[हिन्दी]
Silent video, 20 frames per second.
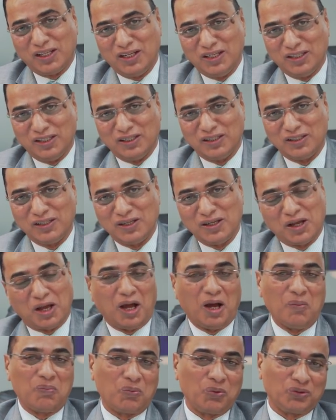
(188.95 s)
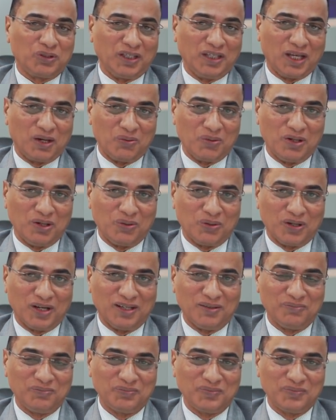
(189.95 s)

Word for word: लिए आपको तैयार होना होगा